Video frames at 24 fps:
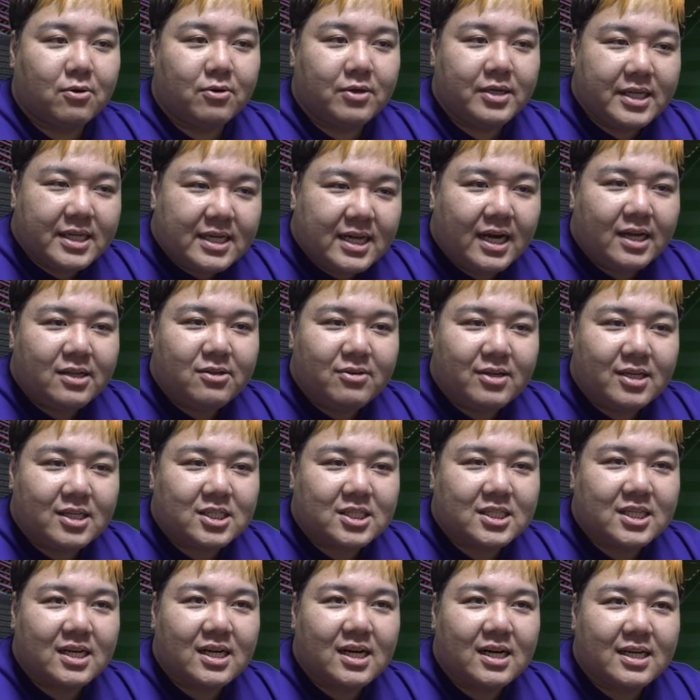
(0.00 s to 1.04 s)
意外とね、
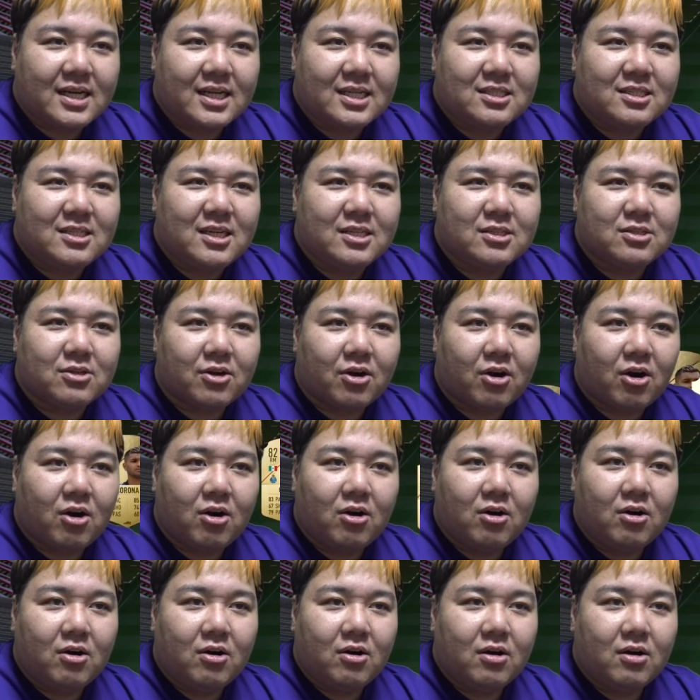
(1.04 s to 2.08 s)
下が削れんのよ。
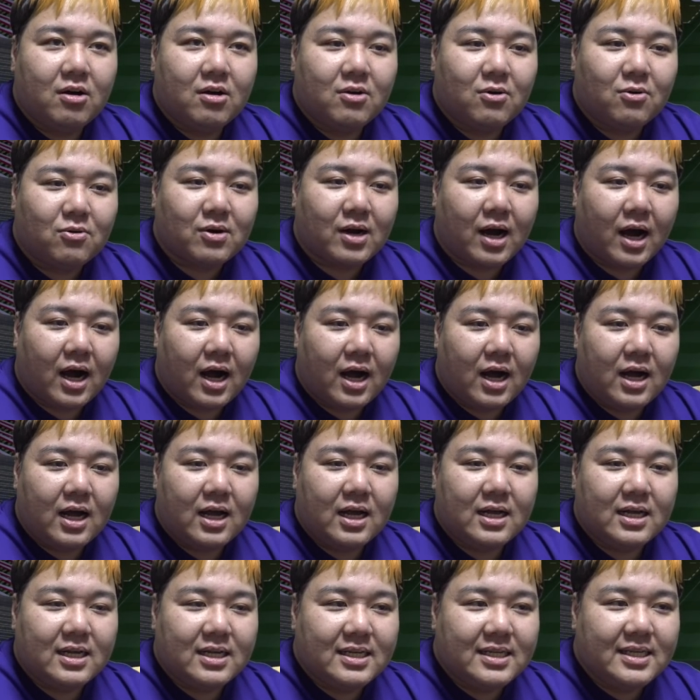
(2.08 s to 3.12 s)
ほら、
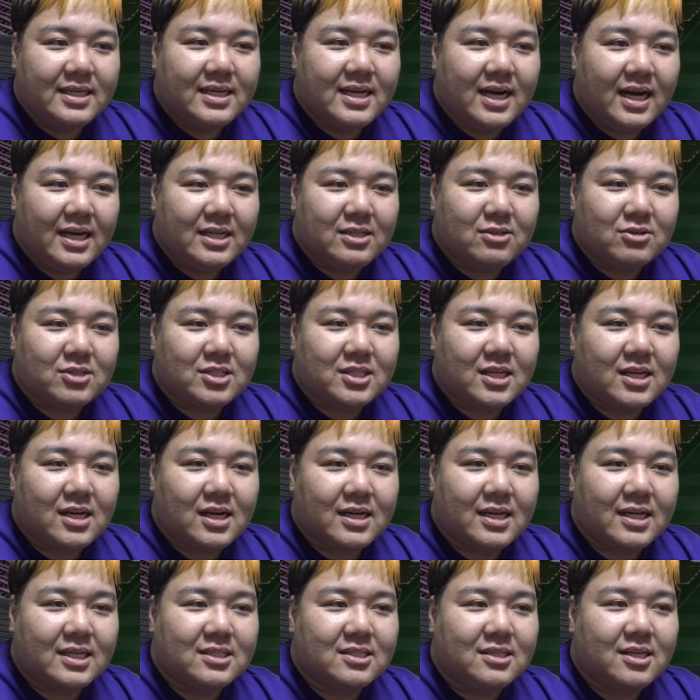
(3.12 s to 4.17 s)
意外と下
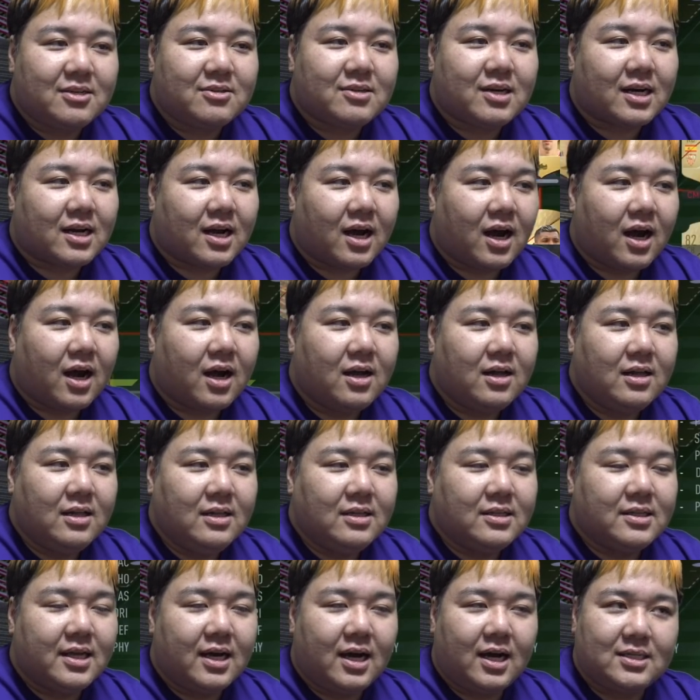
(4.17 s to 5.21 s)
が削れるから。
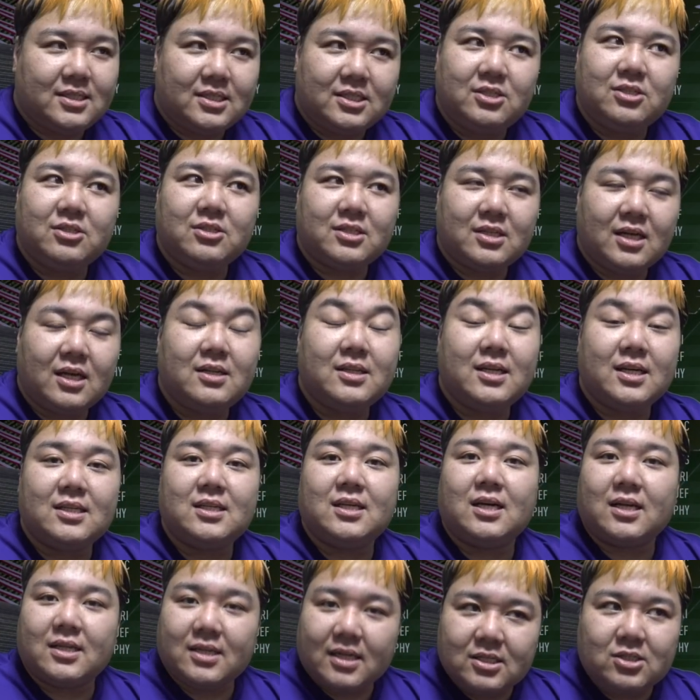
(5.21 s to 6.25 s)
で、83だっ
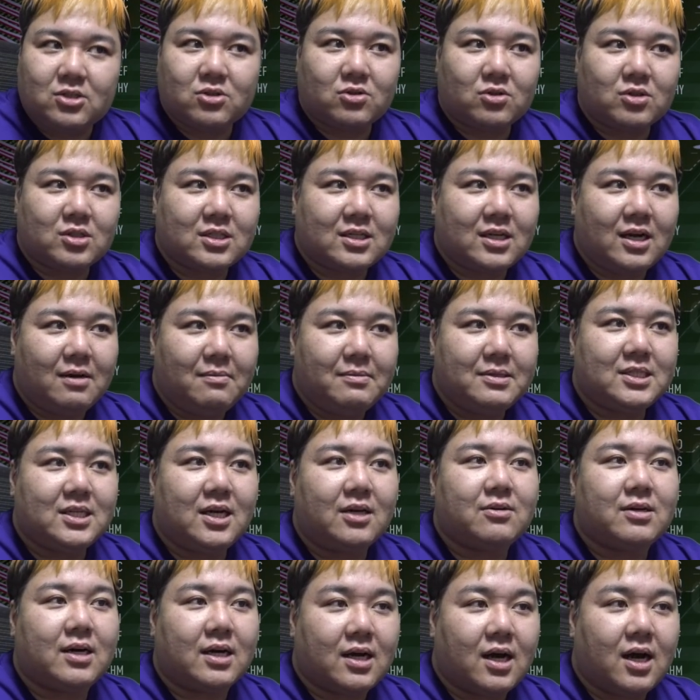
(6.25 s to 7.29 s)
たらね、ちょっと使い道
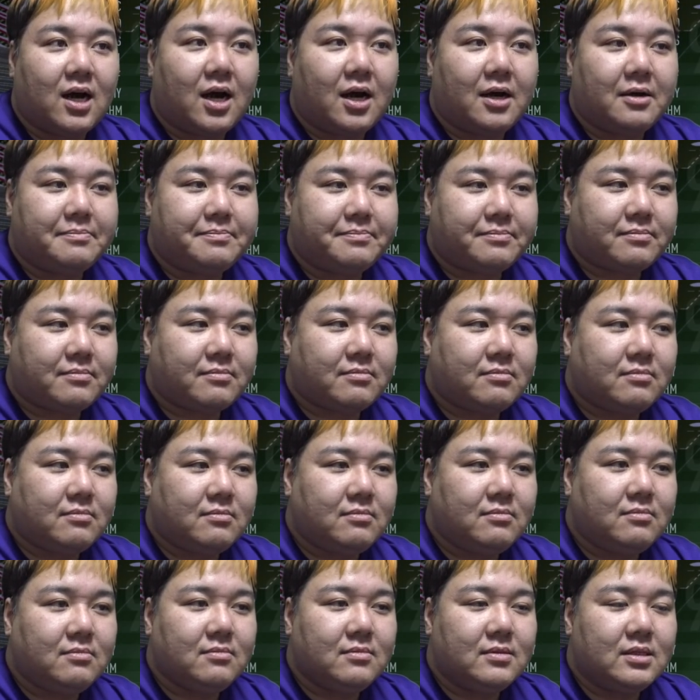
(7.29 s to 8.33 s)
あるから、
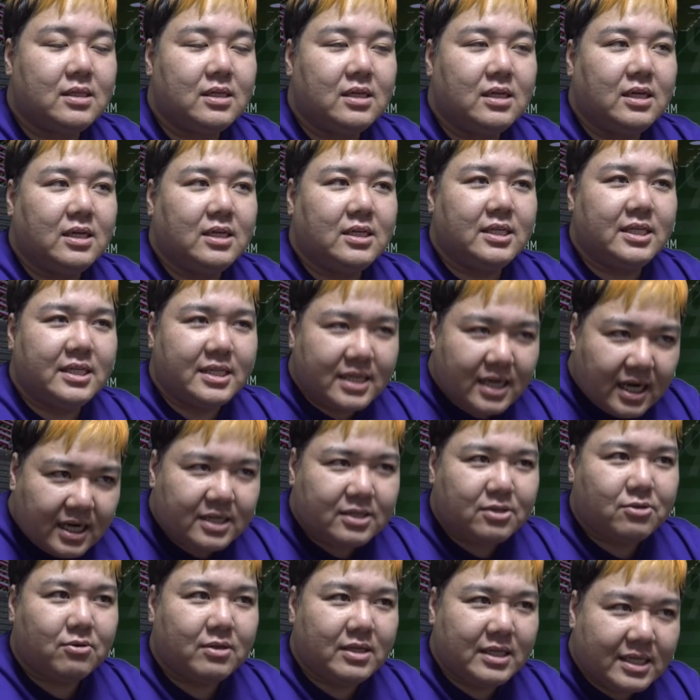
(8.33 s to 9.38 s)
意
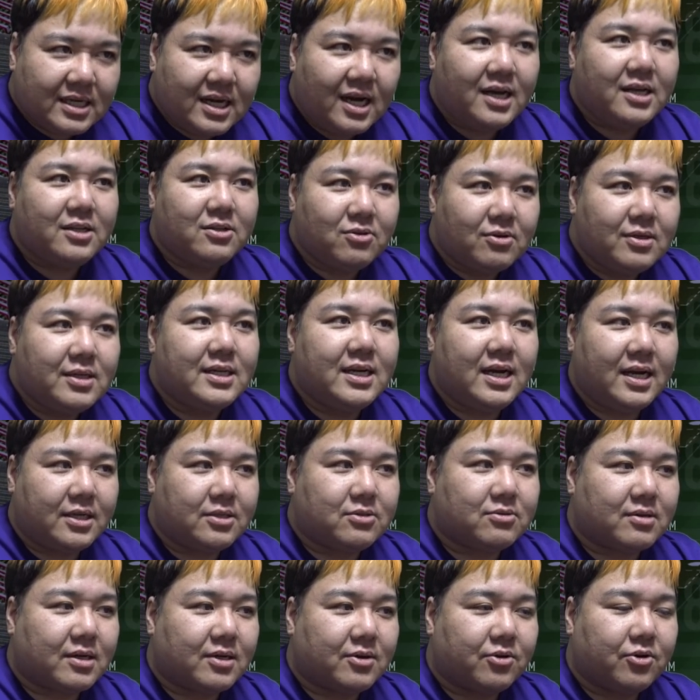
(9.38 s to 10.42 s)
外と
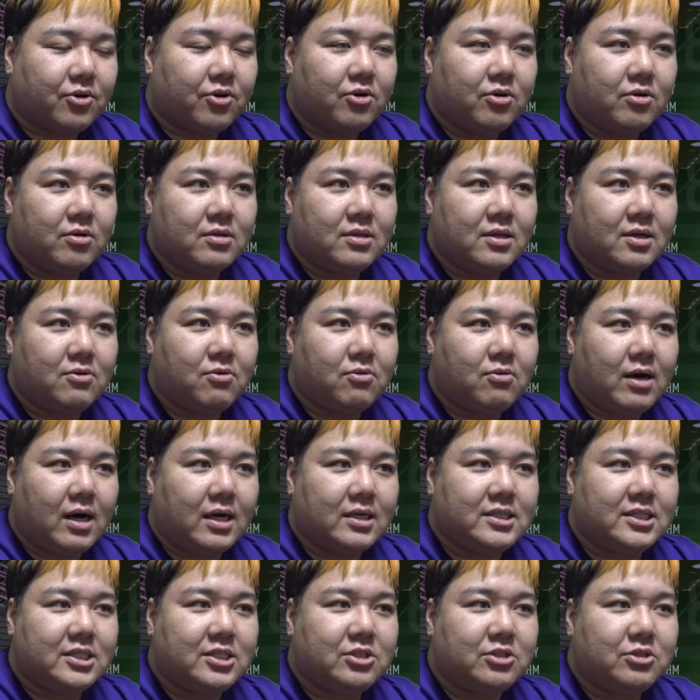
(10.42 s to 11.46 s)
なのよ。だからここ
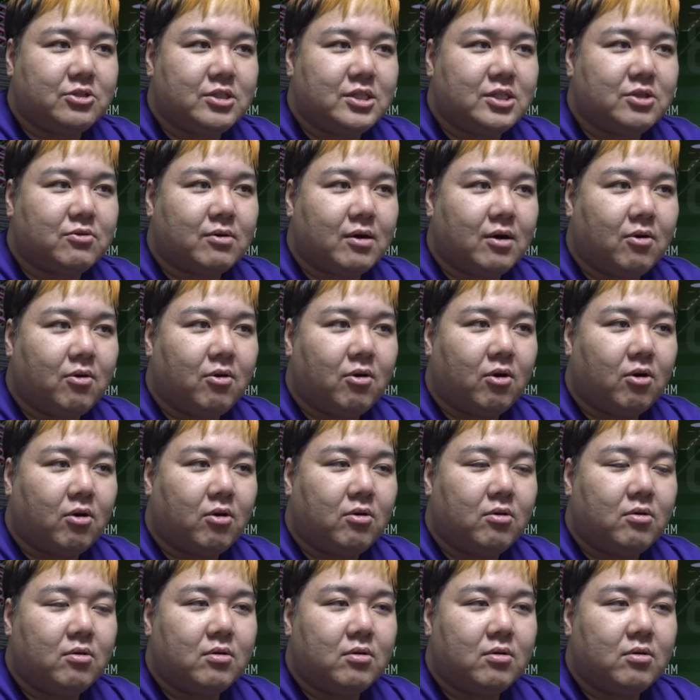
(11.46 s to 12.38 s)
82とかを